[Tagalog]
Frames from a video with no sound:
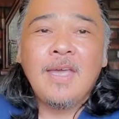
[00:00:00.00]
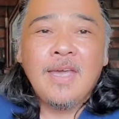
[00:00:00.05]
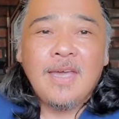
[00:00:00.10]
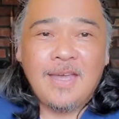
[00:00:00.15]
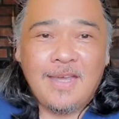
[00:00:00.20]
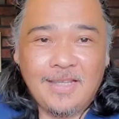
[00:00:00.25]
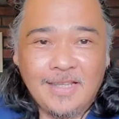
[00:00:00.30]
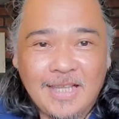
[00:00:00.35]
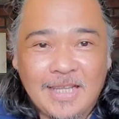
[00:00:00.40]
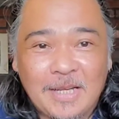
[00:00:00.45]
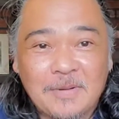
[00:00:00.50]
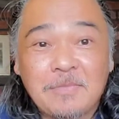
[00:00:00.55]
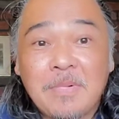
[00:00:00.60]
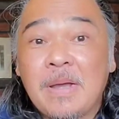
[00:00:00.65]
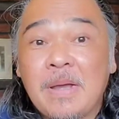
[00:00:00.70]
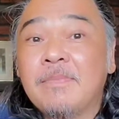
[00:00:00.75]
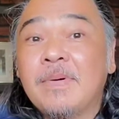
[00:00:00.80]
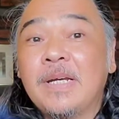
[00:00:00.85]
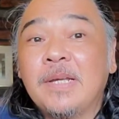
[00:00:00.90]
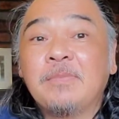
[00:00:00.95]
And uh,
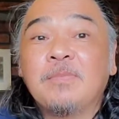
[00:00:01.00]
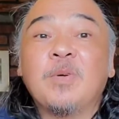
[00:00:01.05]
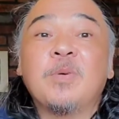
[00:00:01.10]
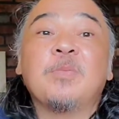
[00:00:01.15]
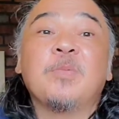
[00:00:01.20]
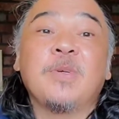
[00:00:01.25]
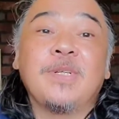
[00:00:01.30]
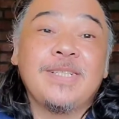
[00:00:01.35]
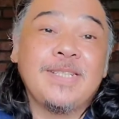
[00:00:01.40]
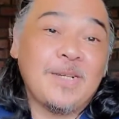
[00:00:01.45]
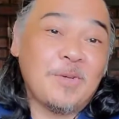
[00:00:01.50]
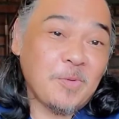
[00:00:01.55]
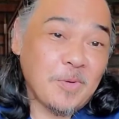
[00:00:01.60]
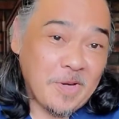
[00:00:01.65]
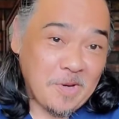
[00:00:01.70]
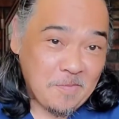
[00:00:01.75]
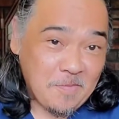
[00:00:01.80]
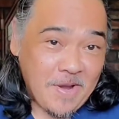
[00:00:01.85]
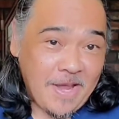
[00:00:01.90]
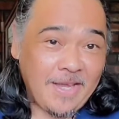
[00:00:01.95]
nagbabalik po muli si
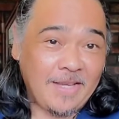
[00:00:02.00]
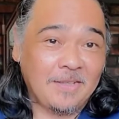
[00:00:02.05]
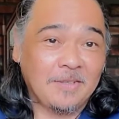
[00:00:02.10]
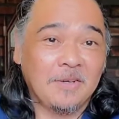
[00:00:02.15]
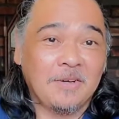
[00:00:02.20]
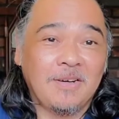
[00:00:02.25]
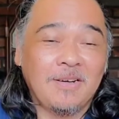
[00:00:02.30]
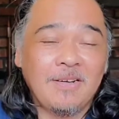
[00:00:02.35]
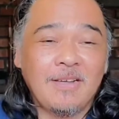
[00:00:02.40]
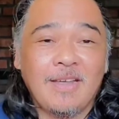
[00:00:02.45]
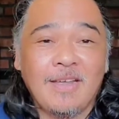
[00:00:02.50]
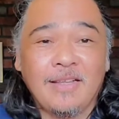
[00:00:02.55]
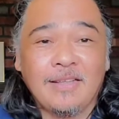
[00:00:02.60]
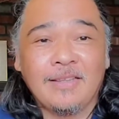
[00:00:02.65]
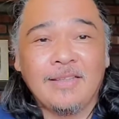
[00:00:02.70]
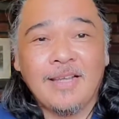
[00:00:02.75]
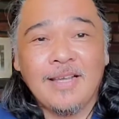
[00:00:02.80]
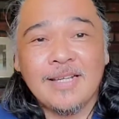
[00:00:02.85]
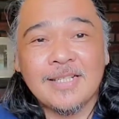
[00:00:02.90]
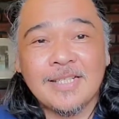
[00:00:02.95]
Kuya Mike, no? And
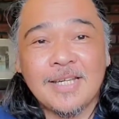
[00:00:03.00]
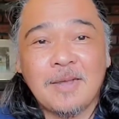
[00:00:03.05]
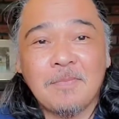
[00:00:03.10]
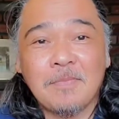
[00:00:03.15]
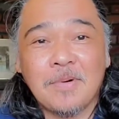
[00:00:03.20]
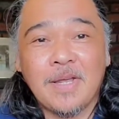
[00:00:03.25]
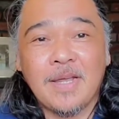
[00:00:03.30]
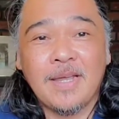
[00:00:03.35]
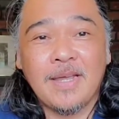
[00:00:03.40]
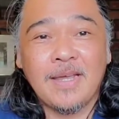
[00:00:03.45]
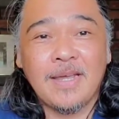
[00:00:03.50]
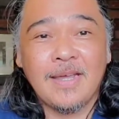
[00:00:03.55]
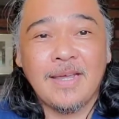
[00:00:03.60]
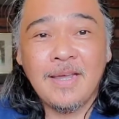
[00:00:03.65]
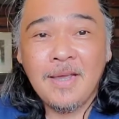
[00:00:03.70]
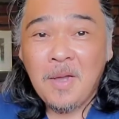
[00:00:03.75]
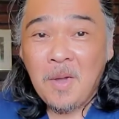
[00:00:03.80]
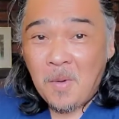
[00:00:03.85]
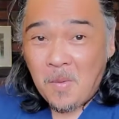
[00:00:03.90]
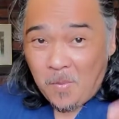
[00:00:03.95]
uh, syempre,
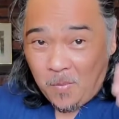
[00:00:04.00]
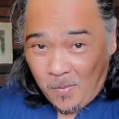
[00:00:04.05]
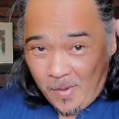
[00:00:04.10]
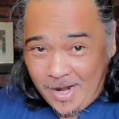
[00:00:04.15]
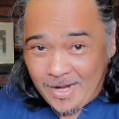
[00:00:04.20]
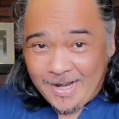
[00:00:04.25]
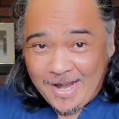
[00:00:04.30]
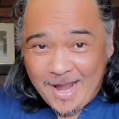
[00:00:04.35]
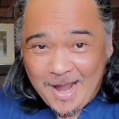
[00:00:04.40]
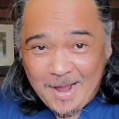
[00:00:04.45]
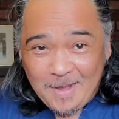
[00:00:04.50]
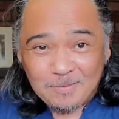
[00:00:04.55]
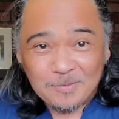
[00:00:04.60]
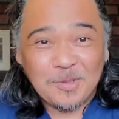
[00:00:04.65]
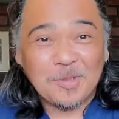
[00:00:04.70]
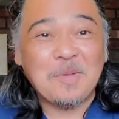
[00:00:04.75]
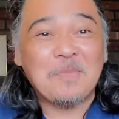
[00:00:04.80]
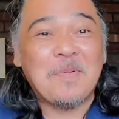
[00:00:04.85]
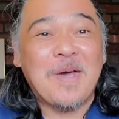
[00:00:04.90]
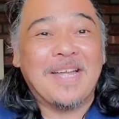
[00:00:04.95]
welcome
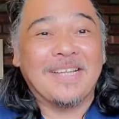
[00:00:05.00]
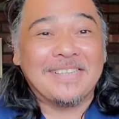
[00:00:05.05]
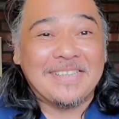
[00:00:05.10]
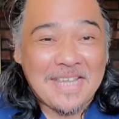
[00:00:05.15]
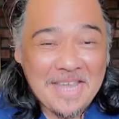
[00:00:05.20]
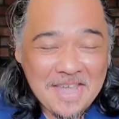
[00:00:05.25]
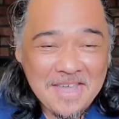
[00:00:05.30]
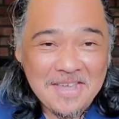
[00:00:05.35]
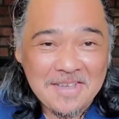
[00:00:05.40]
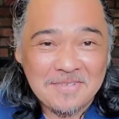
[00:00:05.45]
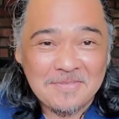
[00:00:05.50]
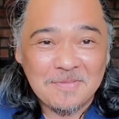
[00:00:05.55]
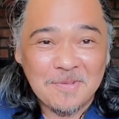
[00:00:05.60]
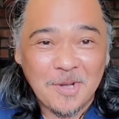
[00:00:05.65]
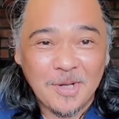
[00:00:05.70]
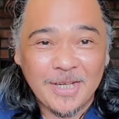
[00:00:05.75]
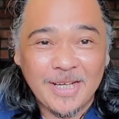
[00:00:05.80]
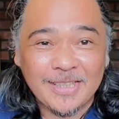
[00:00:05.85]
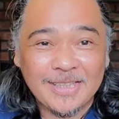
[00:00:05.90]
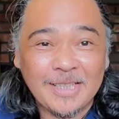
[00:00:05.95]
to the Batcave,
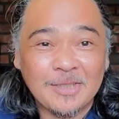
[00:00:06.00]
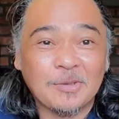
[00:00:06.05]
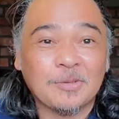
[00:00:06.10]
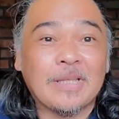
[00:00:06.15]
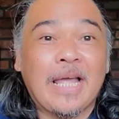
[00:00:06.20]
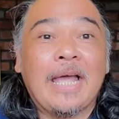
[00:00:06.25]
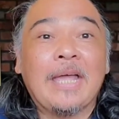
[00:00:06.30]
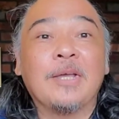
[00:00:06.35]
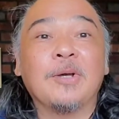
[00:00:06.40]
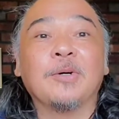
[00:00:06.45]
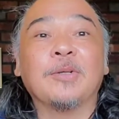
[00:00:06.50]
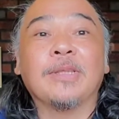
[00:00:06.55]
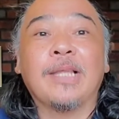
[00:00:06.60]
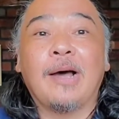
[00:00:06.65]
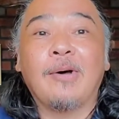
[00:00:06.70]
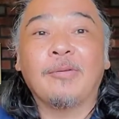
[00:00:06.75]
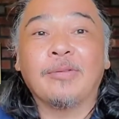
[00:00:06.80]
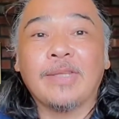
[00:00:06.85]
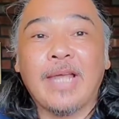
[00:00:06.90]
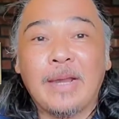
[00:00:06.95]
no? Nandito tayo,
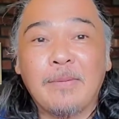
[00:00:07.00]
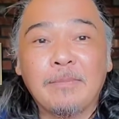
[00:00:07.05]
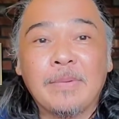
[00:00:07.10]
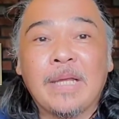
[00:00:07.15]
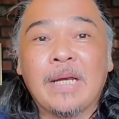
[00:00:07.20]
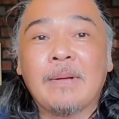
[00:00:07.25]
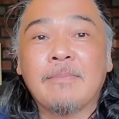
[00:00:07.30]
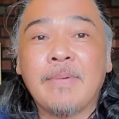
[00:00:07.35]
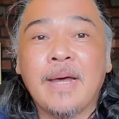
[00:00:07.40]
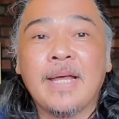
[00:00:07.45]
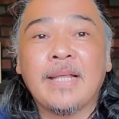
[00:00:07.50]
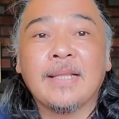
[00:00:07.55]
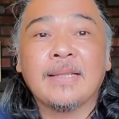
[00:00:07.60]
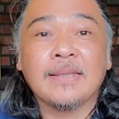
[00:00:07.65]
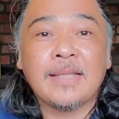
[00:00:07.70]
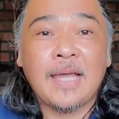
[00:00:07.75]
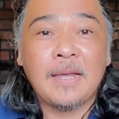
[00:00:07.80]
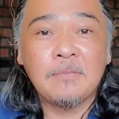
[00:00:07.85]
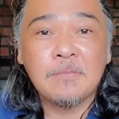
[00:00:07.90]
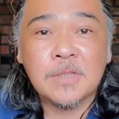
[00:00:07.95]
downtime na naman,
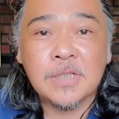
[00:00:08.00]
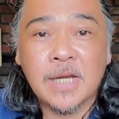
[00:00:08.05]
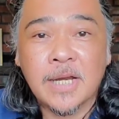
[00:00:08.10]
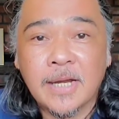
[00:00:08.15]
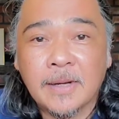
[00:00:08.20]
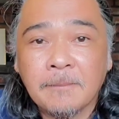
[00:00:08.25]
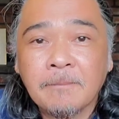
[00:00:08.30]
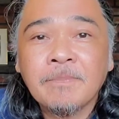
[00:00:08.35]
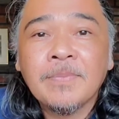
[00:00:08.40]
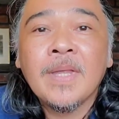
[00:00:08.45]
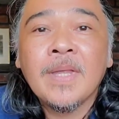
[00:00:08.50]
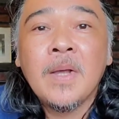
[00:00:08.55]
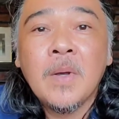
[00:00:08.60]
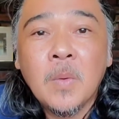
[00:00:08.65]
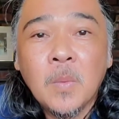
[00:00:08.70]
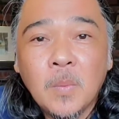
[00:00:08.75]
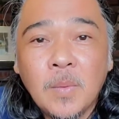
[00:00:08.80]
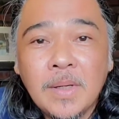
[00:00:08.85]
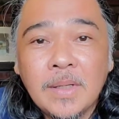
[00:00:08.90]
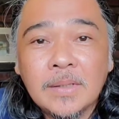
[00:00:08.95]
time check,
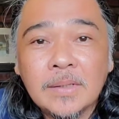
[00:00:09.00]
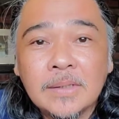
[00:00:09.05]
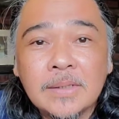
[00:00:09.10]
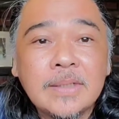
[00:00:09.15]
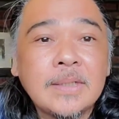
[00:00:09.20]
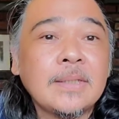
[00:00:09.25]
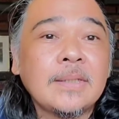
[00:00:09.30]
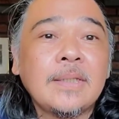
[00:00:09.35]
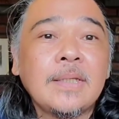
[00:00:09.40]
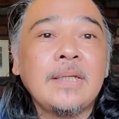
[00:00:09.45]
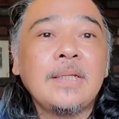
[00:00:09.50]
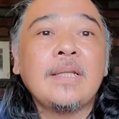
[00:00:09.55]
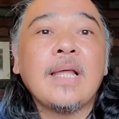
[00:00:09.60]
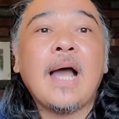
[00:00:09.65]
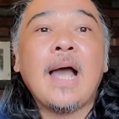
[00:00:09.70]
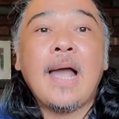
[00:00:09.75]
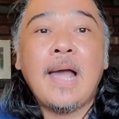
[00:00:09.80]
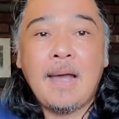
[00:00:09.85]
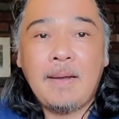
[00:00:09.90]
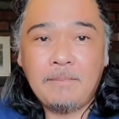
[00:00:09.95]
1.30
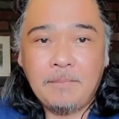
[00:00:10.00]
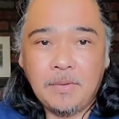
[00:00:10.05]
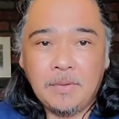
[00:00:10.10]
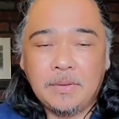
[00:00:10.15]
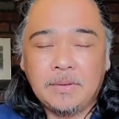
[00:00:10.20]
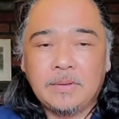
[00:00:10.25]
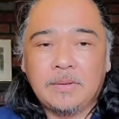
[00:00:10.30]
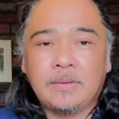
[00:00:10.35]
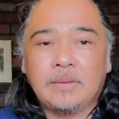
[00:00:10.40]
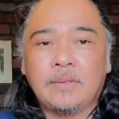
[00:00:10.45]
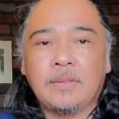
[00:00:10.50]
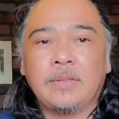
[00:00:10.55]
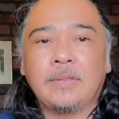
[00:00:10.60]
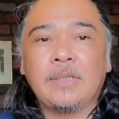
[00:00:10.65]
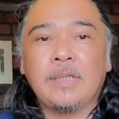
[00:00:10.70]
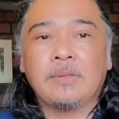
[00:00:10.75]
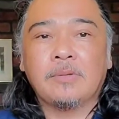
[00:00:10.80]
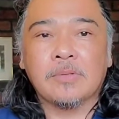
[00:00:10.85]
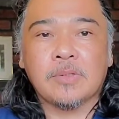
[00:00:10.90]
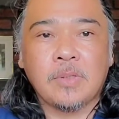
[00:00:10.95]
ng hapon, no?
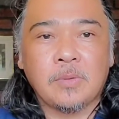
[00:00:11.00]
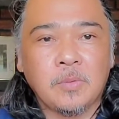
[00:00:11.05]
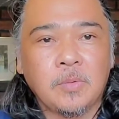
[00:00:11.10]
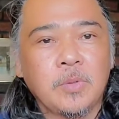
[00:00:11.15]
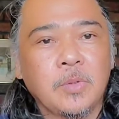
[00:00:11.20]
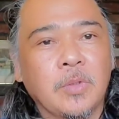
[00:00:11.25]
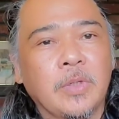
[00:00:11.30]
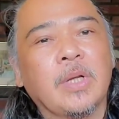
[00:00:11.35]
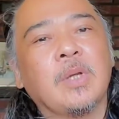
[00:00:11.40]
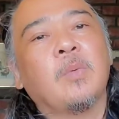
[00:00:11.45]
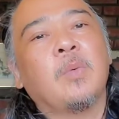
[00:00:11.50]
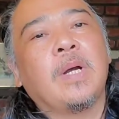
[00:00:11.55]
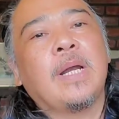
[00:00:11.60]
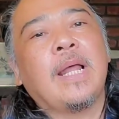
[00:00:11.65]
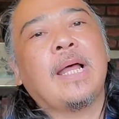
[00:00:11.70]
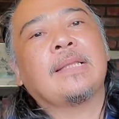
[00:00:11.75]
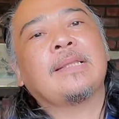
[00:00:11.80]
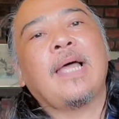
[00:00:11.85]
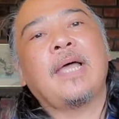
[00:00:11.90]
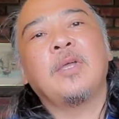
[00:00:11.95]
Dito sa New York,
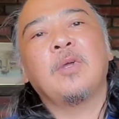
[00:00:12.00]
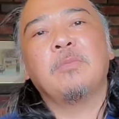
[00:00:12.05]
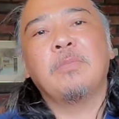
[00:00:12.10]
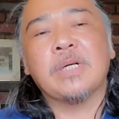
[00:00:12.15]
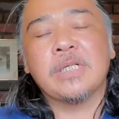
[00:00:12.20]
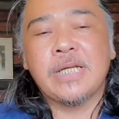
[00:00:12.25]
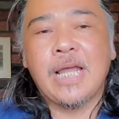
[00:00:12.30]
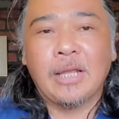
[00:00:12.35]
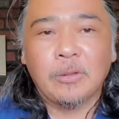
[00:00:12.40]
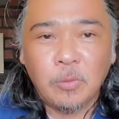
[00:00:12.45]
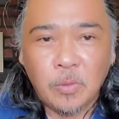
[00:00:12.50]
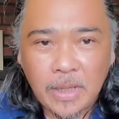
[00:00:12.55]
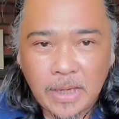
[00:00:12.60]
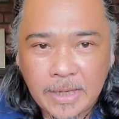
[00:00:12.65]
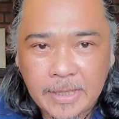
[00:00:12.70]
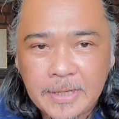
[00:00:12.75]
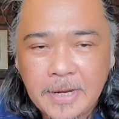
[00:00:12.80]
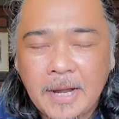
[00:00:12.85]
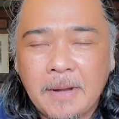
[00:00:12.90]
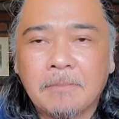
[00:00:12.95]
wala tayong masyadong
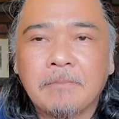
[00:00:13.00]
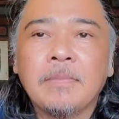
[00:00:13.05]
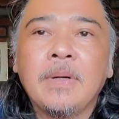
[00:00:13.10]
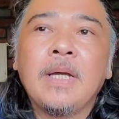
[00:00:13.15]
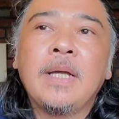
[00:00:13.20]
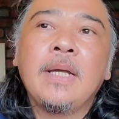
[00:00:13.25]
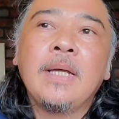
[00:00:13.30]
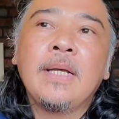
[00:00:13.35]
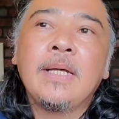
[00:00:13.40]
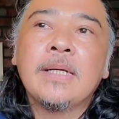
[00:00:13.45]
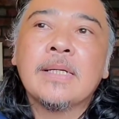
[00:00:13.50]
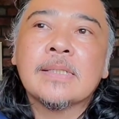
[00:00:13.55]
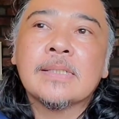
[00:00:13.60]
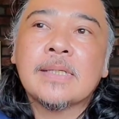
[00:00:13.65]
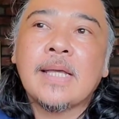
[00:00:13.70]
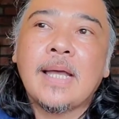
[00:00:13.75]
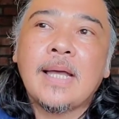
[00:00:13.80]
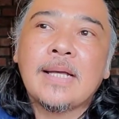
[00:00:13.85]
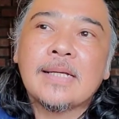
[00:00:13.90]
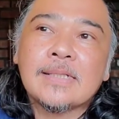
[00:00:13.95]
ganap
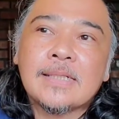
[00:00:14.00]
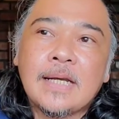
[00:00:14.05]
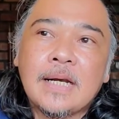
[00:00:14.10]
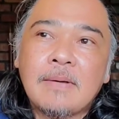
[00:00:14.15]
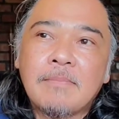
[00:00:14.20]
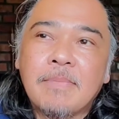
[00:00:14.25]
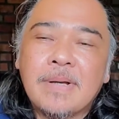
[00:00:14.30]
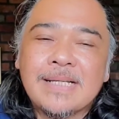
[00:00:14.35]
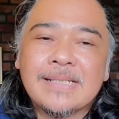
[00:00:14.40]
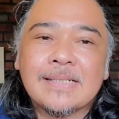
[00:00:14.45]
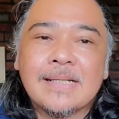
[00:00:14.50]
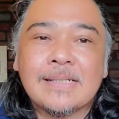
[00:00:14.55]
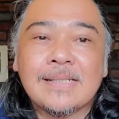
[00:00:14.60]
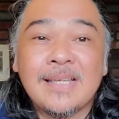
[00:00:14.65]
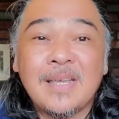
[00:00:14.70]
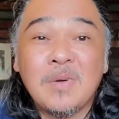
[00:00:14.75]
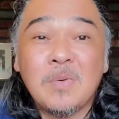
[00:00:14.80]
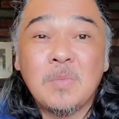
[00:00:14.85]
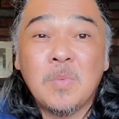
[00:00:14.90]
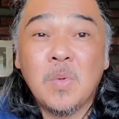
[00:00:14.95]
sa sa labas
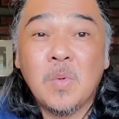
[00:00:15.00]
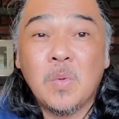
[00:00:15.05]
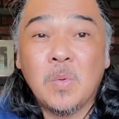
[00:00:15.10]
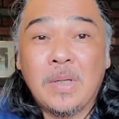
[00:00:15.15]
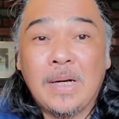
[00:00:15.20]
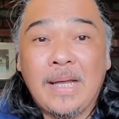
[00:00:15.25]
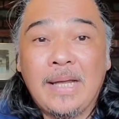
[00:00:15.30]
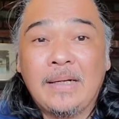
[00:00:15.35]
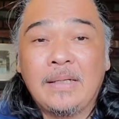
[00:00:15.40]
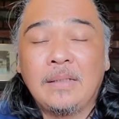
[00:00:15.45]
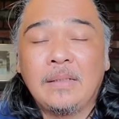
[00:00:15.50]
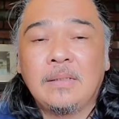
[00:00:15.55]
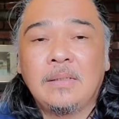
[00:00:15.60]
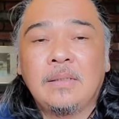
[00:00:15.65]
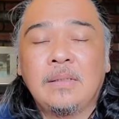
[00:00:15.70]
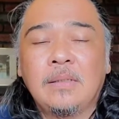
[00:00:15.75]
kasi umuulan.